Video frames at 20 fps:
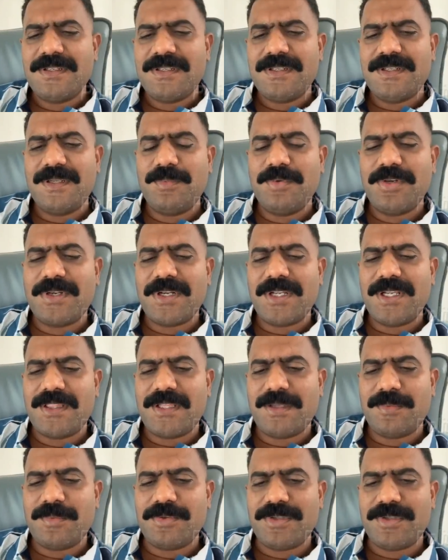డబ్బులు డ్రా
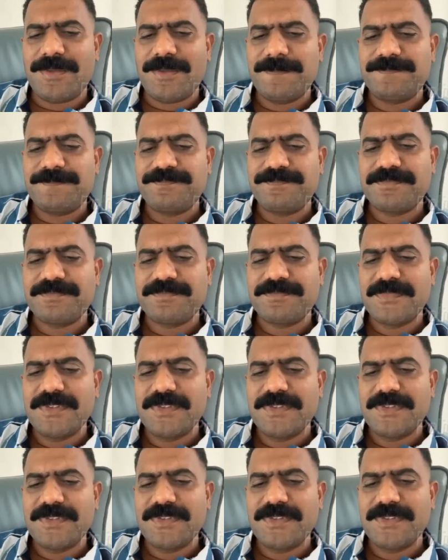అవుతా పోతున్నాయి
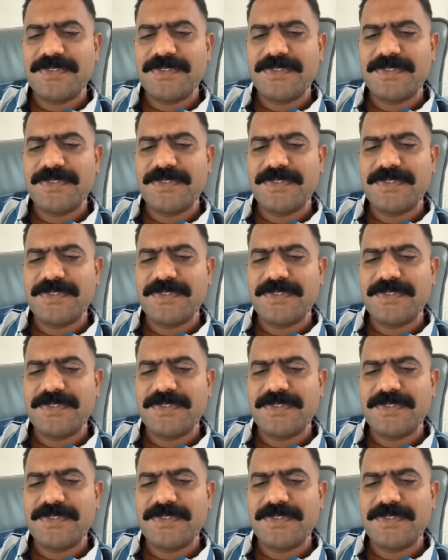సో